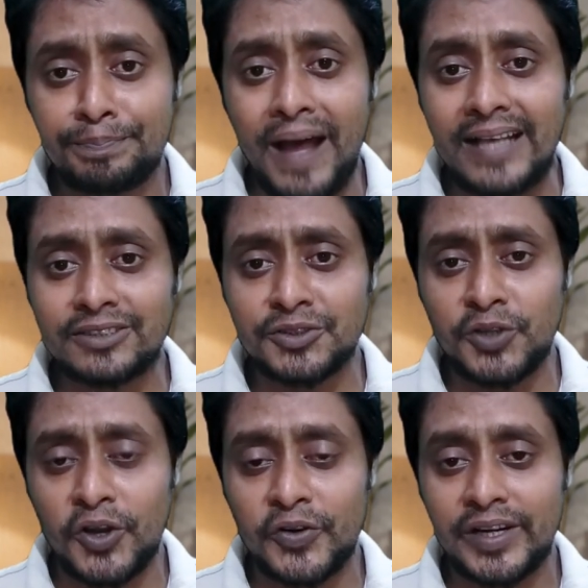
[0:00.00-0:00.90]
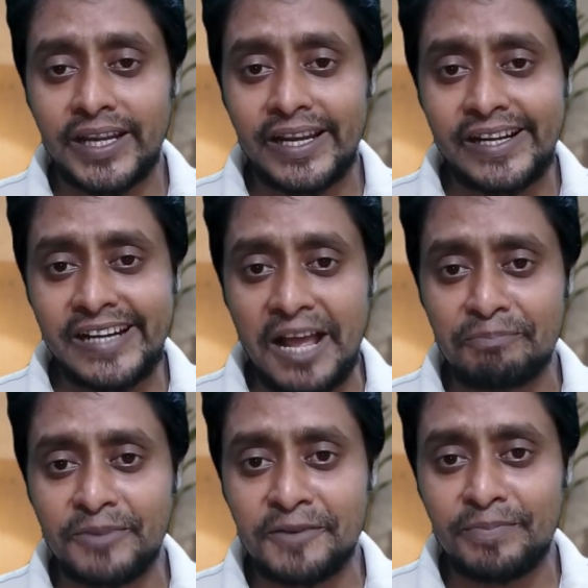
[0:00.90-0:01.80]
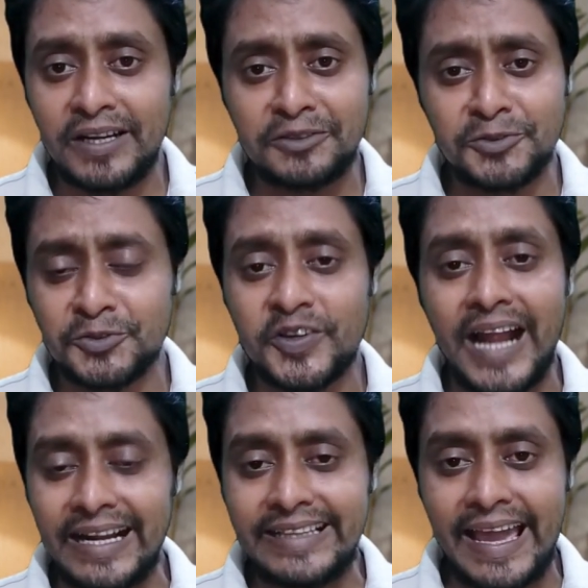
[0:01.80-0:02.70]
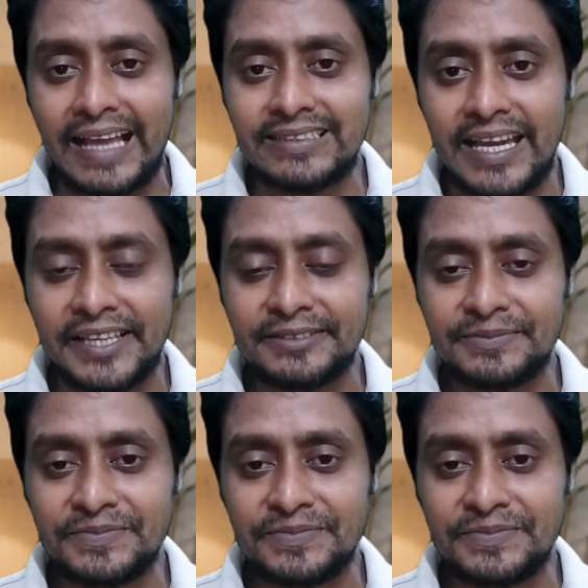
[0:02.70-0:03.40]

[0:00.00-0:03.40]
পাঁচ ধরনের নাম্বার প্লেট যুক্ত গাড়ি দেখা যায়